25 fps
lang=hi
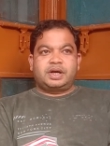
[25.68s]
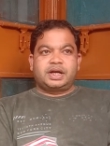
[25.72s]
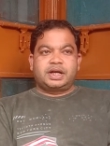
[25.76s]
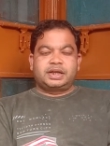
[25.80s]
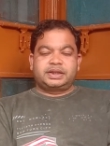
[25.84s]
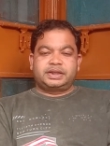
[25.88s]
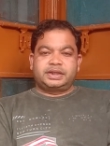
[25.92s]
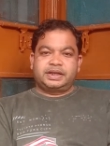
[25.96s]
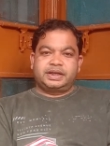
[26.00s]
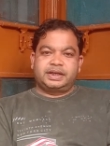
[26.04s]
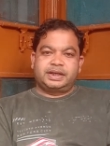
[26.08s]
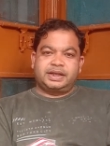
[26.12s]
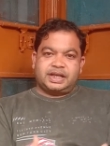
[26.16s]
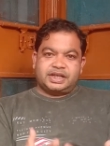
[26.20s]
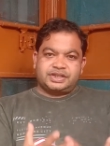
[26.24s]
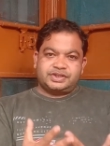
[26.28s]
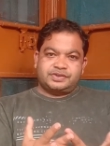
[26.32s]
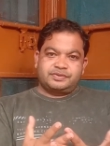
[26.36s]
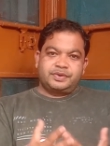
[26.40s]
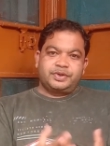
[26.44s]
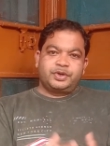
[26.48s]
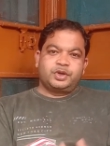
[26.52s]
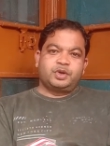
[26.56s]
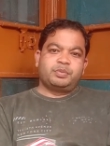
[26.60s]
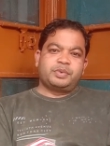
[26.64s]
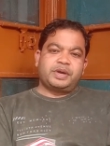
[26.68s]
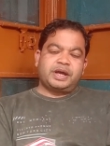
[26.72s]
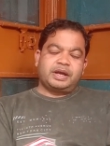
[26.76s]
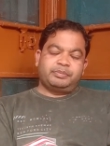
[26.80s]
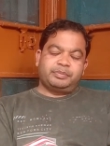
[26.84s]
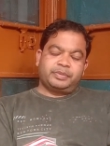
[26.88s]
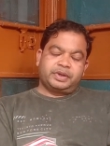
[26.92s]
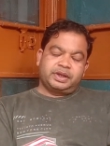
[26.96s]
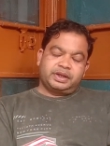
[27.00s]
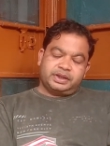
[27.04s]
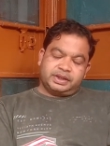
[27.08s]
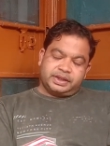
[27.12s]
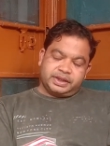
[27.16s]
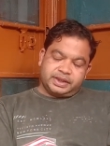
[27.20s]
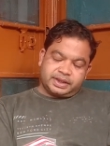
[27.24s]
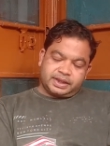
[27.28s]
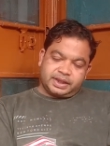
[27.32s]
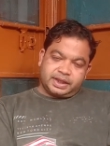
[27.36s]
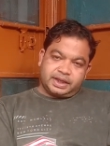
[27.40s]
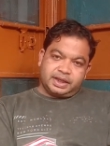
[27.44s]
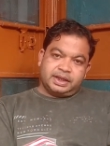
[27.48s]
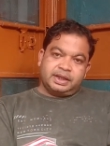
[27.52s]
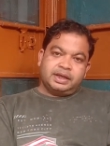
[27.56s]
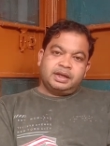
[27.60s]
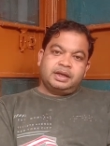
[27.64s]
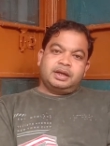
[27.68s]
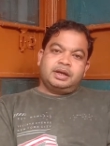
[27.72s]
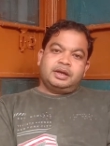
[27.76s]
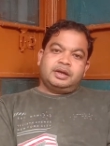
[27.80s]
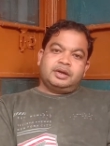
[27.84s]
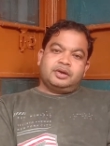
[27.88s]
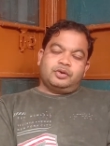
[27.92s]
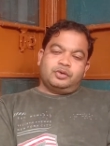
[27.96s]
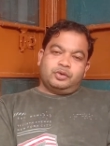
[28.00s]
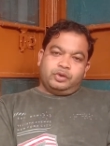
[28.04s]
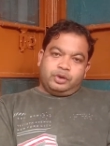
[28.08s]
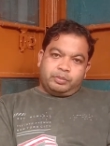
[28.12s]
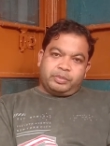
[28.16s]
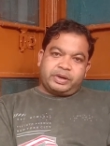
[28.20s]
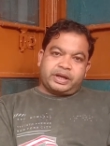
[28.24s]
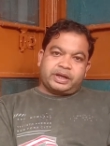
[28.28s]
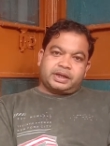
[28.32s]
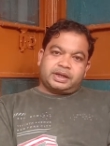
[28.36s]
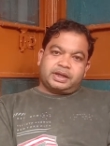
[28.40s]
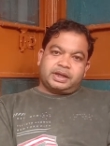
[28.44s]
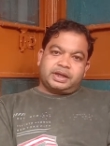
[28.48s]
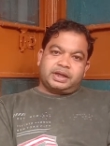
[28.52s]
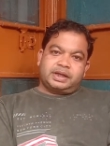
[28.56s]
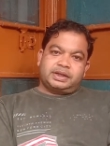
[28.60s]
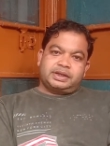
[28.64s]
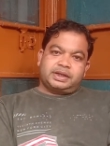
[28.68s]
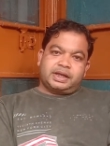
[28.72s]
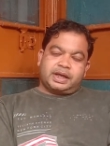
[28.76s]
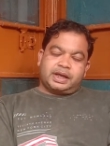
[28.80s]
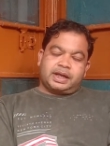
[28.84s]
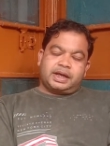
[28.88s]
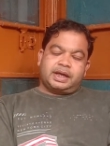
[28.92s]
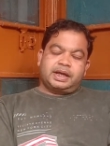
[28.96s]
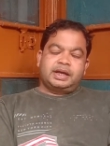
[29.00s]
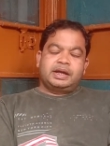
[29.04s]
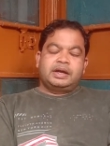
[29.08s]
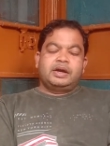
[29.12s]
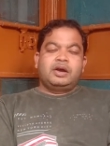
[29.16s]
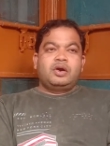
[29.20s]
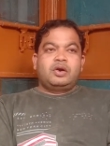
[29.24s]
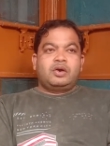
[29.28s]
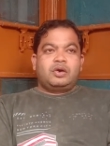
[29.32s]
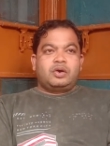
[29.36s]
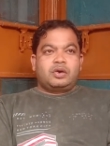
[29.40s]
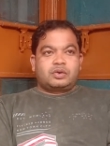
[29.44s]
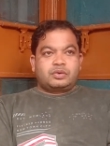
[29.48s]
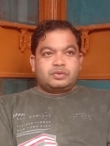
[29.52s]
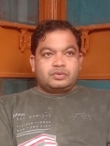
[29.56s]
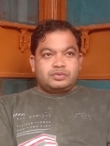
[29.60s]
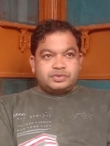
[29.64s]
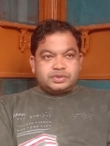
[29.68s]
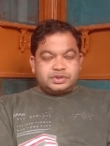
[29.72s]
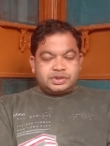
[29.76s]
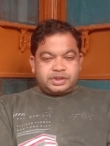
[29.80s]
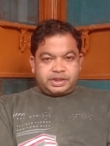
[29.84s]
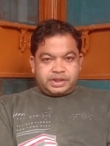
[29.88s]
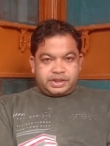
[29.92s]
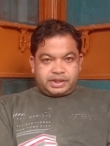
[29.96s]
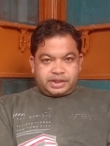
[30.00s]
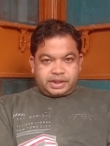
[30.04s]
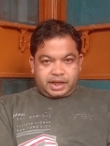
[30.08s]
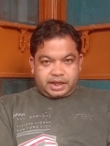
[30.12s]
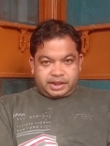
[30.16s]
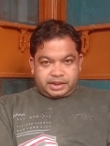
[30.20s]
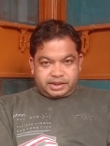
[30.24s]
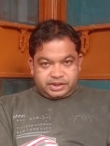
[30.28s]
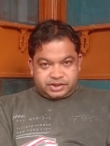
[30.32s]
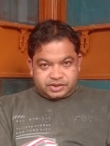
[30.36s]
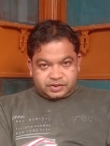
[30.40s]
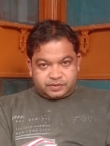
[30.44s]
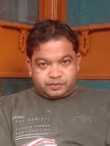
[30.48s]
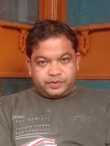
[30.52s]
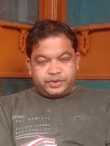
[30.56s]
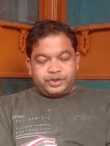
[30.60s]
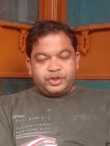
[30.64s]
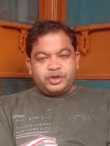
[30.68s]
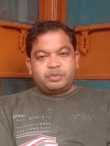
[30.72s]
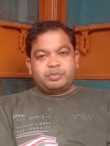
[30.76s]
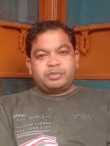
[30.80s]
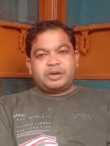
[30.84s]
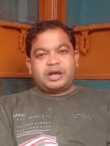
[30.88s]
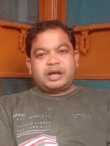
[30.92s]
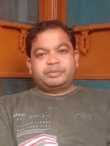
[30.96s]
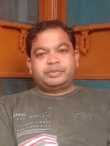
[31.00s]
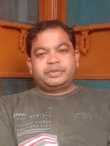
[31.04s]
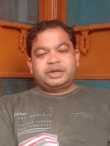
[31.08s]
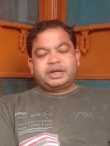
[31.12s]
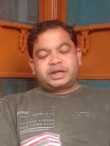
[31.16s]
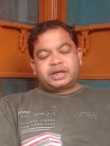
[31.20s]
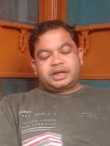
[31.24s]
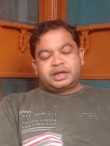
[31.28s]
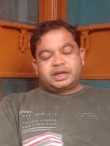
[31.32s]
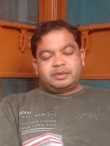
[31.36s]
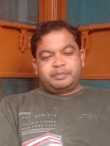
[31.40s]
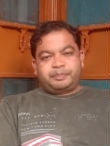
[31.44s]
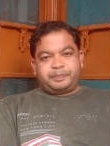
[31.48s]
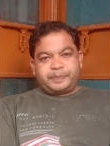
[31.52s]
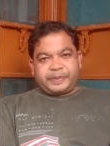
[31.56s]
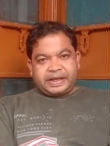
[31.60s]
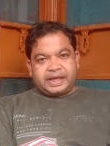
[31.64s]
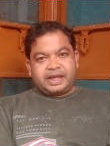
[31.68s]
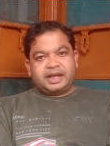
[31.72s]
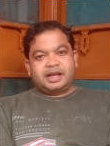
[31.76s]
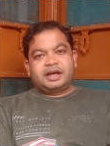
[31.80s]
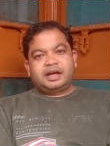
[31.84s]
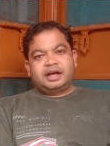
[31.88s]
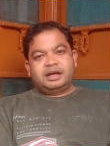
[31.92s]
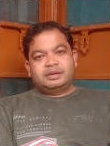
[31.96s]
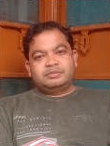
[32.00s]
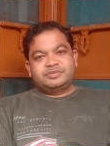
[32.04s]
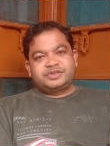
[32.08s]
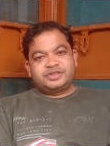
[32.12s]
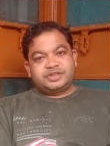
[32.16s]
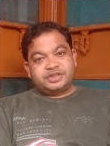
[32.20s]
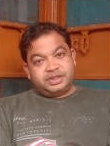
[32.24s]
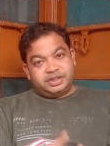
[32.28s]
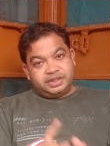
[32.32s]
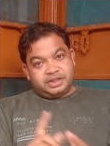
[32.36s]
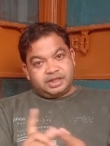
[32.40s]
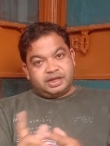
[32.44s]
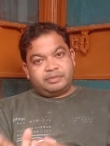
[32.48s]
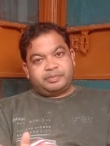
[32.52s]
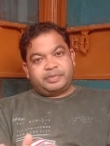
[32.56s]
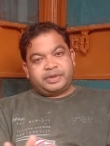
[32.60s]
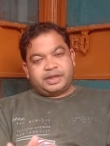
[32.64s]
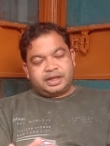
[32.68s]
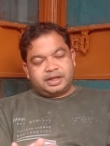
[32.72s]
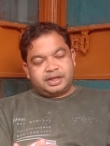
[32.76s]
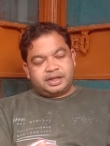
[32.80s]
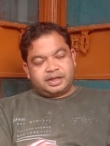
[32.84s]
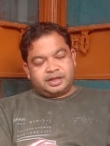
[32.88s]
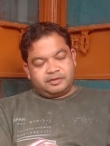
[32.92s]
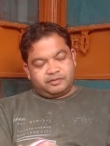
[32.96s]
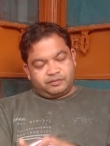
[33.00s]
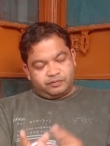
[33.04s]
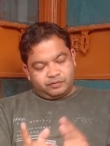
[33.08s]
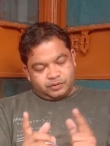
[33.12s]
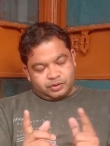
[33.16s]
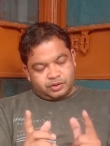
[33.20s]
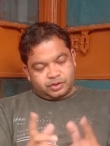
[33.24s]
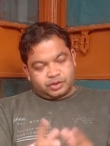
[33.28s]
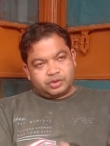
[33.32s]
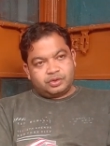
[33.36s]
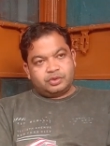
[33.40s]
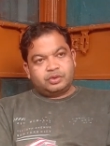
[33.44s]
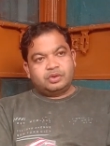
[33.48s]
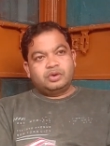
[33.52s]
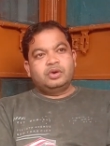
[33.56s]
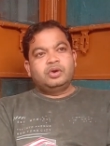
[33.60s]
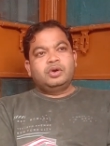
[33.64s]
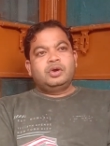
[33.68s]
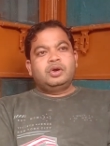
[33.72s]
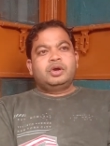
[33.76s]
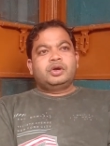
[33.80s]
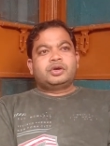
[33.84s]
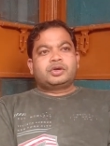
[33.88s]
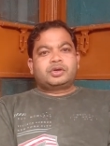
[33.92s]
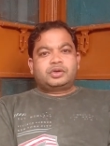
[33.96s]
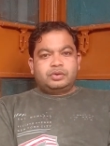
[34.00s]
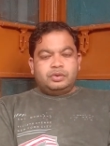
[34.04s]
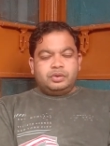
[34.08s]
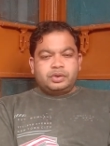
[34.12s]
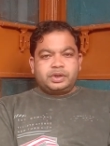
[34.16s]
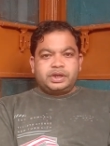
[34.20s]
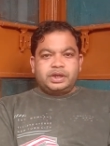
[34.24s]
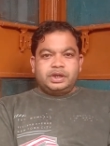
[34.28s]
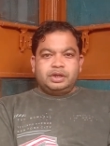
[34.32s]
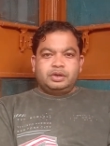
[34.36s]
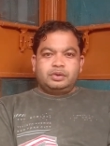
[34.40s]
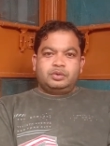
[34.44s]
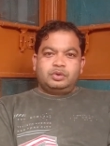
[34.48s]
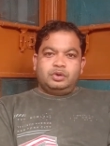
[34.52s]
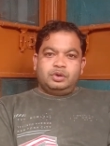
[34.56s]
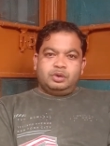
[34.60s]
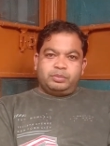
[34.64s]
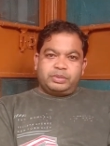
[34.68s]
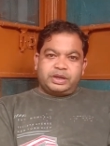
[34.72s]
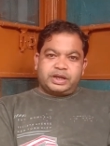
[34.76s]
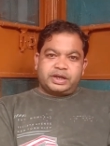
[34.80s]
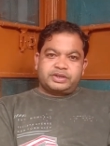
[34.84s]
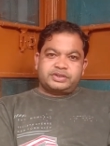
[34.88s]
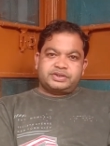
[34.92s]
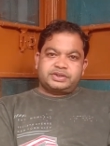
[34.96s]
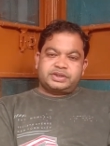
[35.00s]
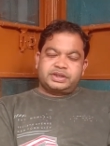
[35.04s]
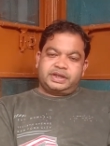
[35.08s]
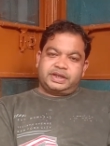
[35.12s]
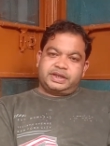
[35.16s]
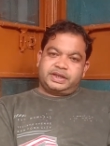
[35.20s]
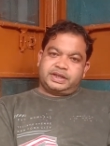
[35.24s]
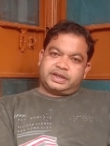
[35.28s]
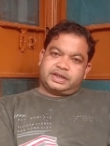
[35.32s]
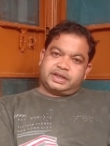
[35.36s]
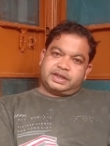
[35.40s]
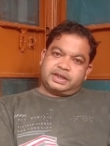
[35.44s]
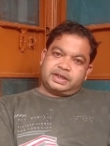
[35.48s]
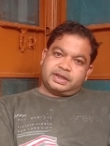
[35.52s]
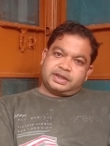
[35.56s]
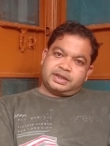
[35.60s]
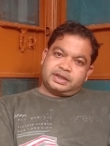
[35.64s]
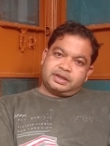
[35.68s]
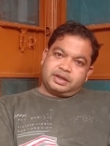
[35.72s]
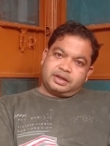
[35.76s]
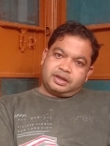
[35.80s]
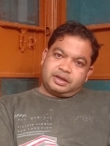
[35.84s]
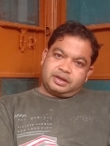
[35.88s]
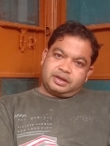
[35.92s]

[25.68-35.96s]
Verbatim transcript: स्वागत है लास्ट वीडियो में आपने देखा गुलमर्ग का नज़ारा और उससे इस वीडियो में आप देखेंगे पहलगाम सीधा पहलगाम वो क्यों क्योंकि गुलमर्ग से लेकर